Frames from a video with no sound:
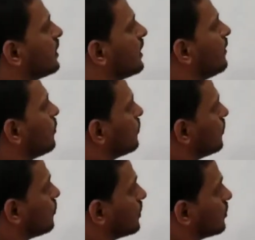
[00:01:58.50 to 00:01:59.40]
क्या हो जब
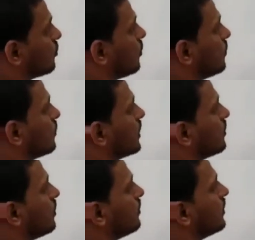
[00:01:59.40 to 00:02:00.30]
फंक्शन कॉल होगा तो
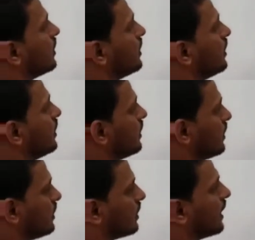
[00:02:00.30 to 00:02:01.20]
हमें
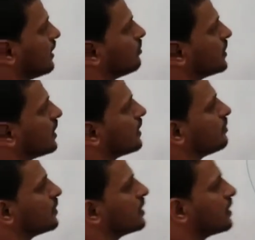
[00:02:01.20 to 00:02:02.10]
इस लाइन पे जाना
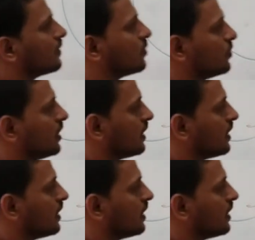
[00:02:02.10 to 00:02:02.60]
पड़ेगा तो ये